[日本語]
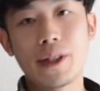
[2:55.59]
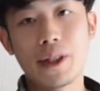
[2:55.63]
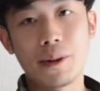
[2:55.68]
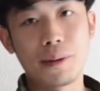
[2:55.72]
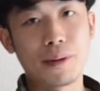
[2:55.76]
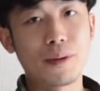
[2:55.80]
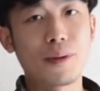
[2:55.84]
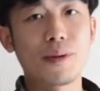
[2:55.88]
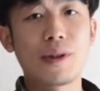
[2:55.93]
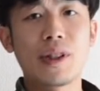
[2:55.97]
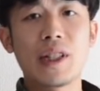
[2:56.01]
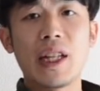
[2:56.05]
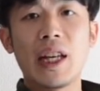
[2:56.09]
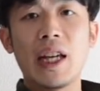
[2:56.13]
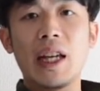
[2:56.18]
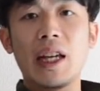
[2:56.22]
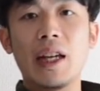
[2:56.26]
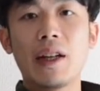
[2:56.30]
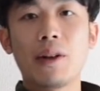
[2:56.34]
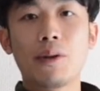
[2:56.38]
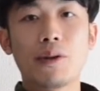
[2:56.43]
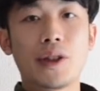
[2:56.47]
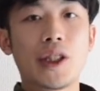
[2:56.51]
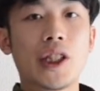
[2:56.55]
シフトし
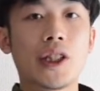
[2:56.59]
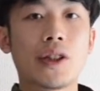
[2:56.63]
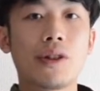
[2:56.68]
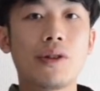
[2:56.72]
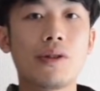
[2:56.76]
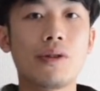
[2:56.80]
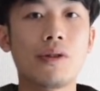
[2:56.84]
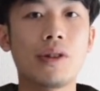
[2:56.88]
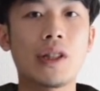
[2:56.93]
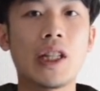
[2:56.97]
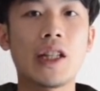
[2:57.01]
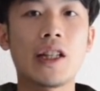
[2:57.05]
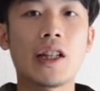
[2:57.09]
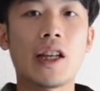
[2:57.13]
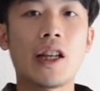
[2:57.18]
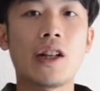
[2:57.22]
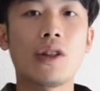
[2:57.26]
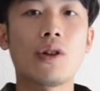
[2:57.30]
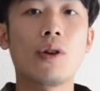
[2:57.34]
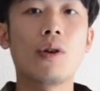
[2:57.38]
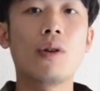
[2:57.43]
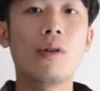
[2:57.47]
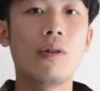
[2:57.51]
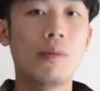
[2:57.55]
てご着用いただけ
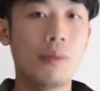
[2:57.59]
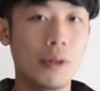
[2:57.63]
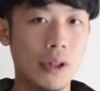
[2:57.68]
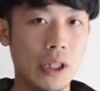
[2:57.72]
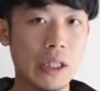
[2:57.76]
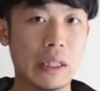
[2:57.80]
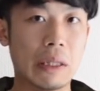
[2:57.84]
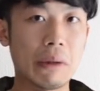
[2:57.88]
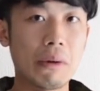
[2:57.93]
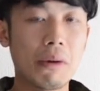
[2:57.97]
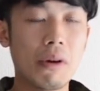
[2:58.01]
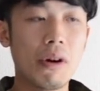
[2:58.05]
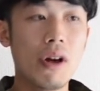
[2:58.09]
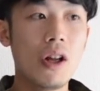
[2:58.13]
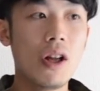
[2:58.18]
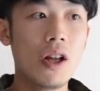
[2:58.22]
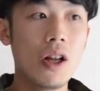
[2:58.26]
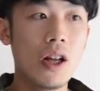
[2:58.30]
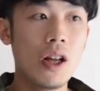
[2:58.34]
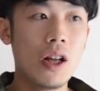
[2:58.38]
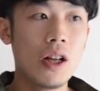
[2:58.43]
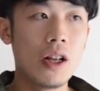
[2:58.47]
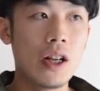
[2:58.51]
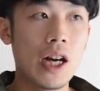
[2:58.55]
ると思うんですけど
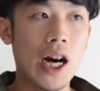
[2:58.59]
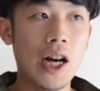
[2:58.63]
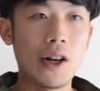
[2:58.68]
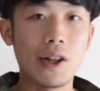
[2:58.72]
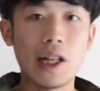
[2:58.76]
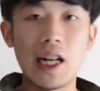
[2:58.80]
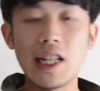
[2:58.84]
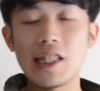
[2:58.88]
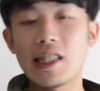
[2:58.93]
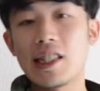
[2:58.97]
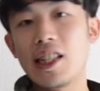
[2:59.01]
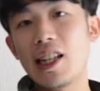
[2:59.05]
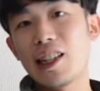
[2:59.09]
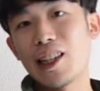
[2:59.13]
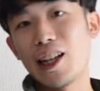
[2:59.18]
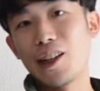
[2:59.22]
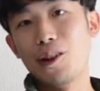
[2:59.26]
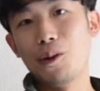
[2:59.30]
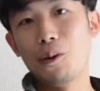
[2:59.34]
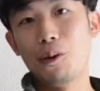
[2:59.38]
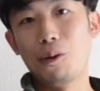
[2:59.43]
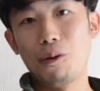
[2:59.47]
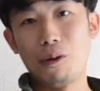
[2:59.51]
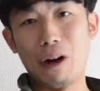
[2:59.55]
あの活性
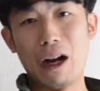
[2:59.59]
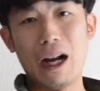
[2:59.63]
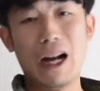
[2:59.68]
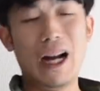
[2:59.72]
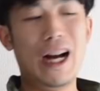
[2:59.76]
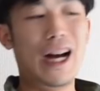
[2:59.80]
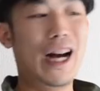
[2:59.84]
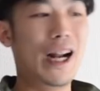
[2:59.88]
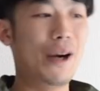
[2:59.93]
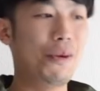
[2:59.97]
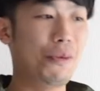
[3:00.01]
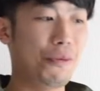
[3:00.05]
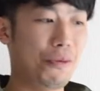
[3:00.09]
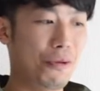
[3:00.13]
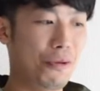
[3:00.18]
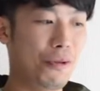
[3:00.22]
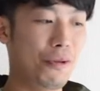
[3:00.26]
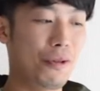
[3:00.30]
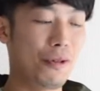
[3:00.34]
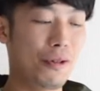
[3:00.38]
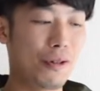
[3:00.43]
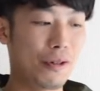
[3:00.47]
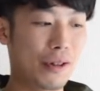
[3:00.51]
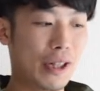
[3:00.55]
炭の方があ
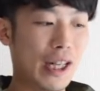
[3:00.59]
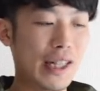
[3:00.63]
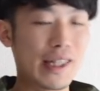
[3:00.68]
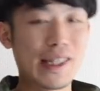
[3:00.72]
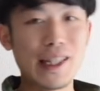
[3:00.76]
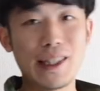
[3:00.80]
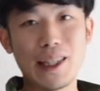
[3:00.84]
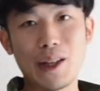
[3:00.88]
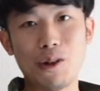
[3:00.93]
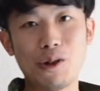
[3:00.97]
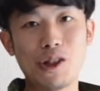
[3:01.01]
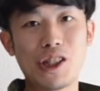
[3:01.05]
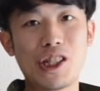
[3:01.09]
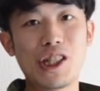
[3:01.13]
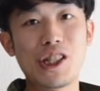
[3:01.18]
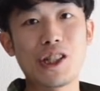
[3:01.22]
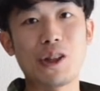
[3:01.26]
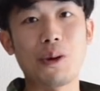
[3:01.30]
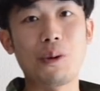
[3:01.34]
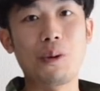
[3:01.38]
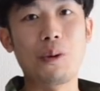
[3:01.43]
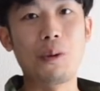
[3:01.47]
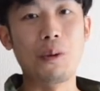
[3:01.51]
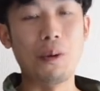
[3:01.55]
の活性炭の
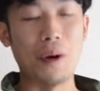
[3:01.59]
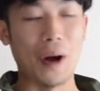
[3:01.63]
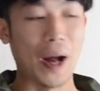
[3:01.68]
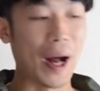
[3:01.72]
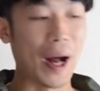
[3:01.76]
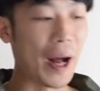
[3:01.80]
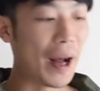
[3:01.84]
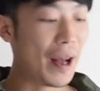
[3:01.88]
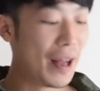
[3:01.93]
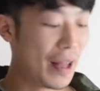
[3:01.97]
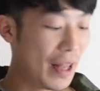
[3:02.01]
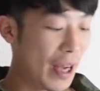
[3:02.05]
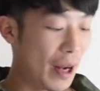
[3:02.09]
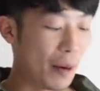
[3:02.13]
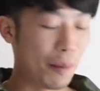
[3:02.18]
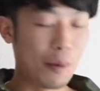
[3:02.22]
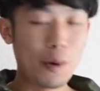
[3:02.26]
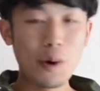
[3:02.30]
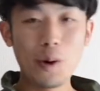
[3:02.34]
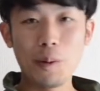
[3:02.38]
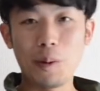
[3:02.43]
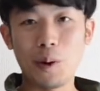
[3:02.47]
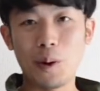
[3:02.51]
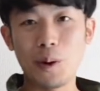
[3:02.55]
シートの方があの
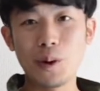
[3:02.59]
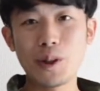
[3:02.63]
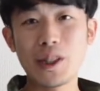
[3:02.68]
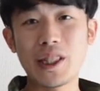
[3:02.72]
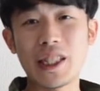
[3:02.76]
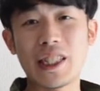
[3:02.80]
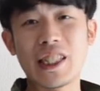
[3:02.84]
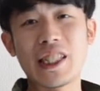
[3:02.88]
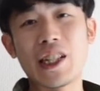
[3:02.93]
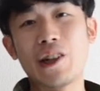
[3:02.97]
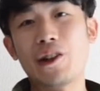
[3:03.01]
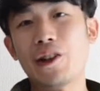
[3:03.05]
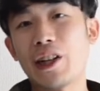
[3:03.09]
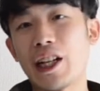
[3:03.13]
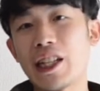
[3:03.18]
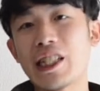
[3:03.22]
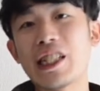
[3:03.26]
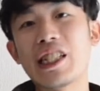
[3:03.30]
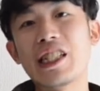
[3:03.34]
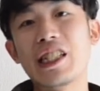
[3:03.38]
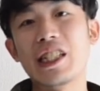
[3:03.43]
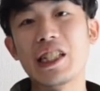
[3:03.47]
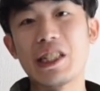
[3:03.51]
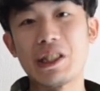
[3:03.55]
ボロボロ落ちてきちゃうら
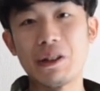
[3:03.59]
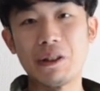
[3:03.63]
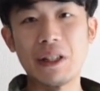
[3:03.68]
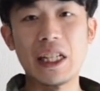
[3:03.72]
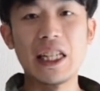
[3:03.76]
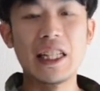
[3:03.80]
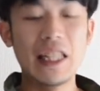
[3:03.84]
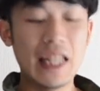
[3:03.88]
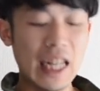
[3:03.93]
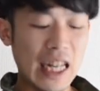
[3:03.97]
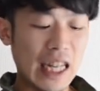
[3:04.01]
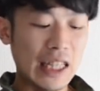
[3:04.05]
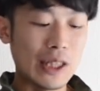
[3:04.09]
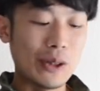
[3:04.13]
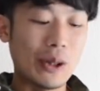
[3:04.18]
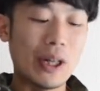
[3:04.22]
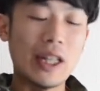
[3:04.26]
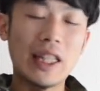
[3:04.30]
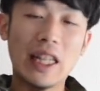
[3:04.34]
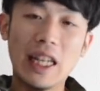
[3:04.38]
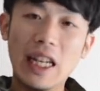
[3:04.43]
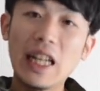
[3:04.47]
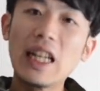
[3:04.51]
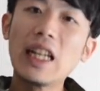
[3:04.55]
しいんですよね中と
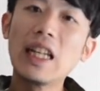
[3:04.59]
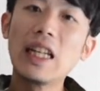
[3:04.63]
かで。